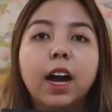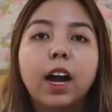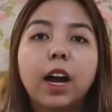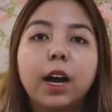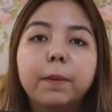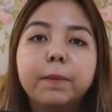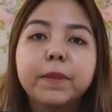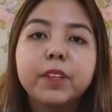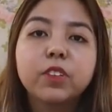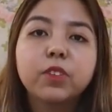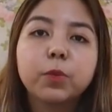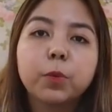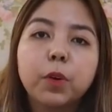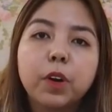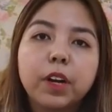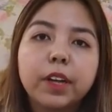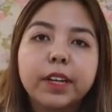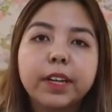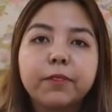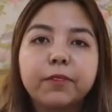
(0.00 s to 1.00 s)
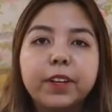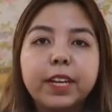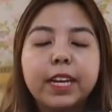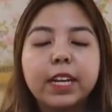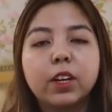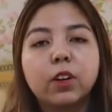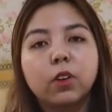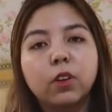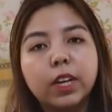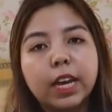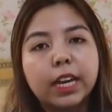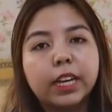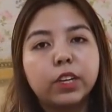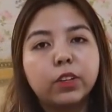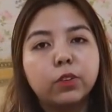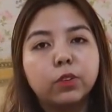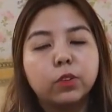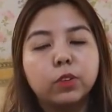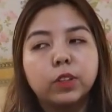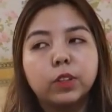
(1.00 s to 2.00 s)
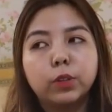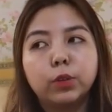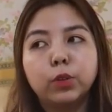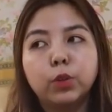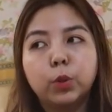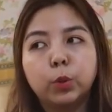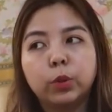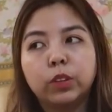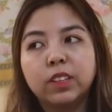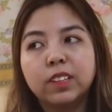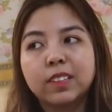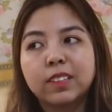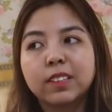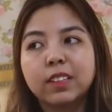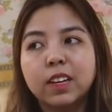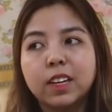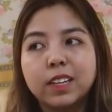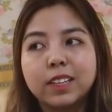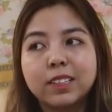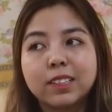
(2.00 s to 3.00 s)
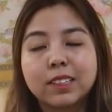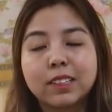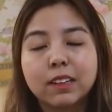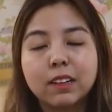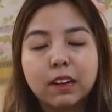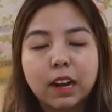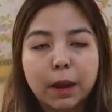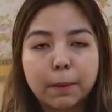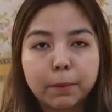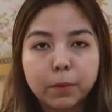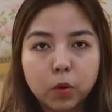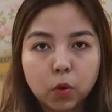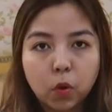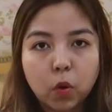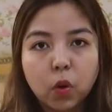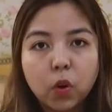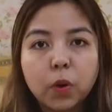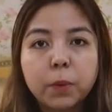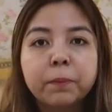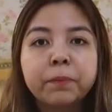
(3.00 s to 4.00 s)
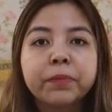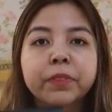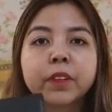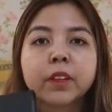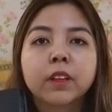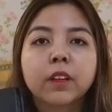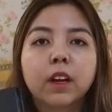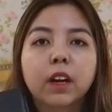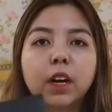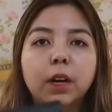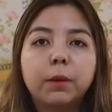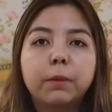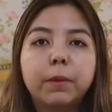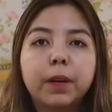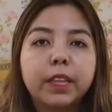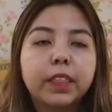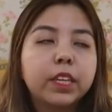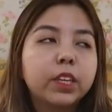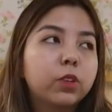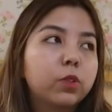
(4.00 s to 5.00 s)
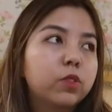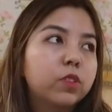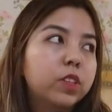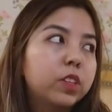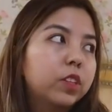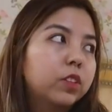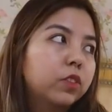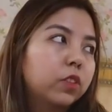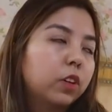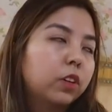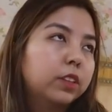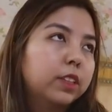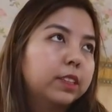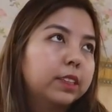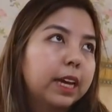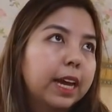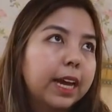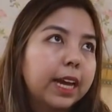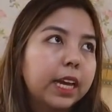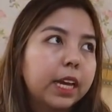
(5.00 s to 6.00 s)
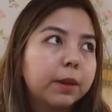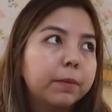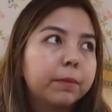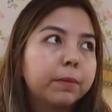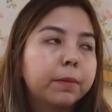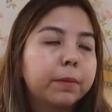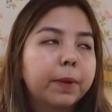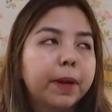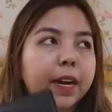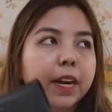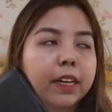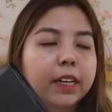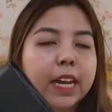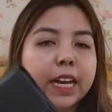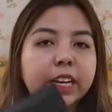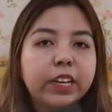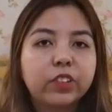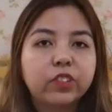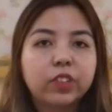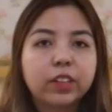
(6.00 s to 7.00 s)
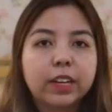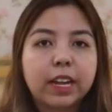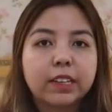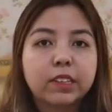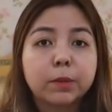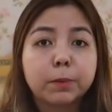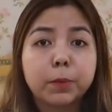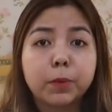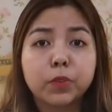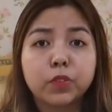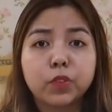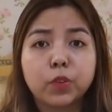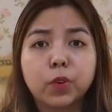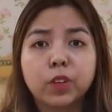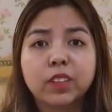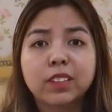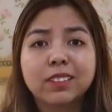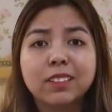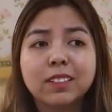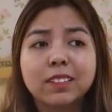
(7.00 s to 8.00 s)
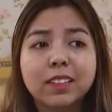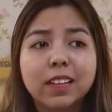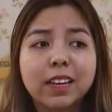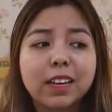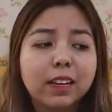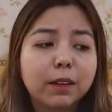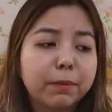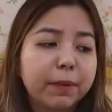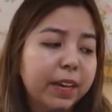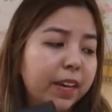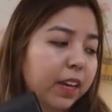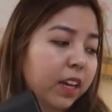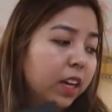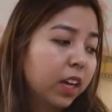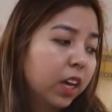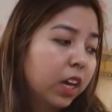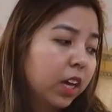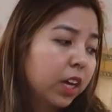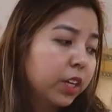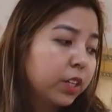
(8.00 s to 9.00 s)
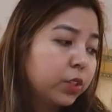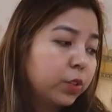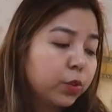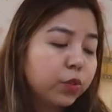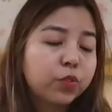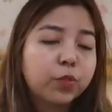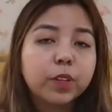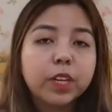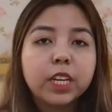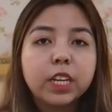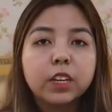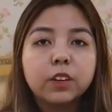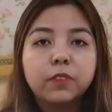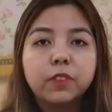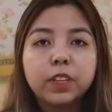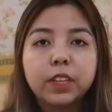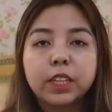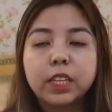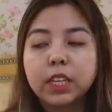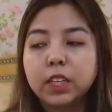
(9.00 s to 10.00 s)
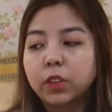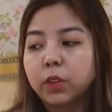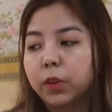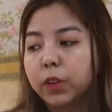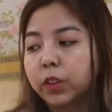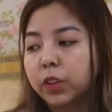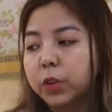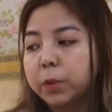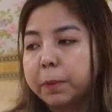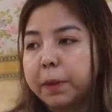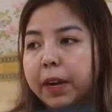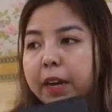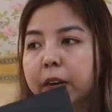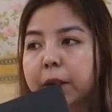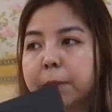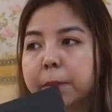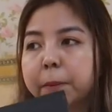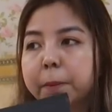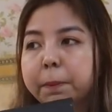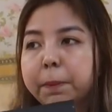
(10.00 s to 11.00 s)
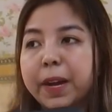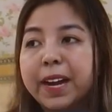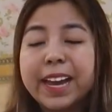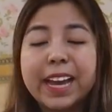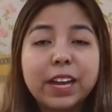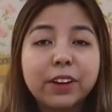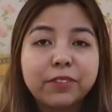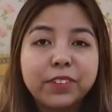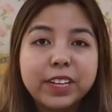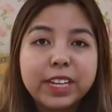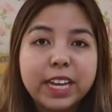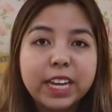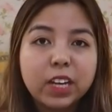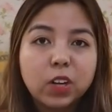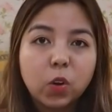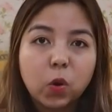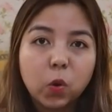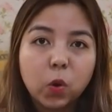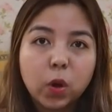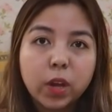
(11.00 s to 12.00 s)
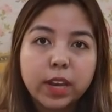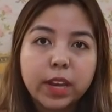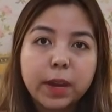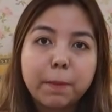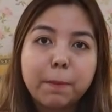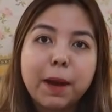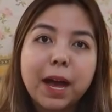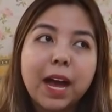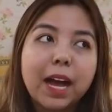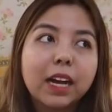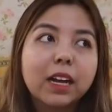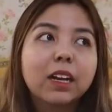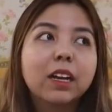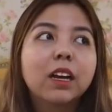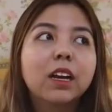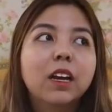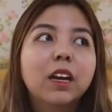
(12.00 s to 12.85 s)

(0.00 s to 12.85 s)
Um, this one, feeling ko lagi niyo to na notice sa Instagram ko Um, I think you see this all the time. Parang lagi siyang nasa post ko. This is like my, usually if hindi ito, ito yung parang pang everyday ko na bag.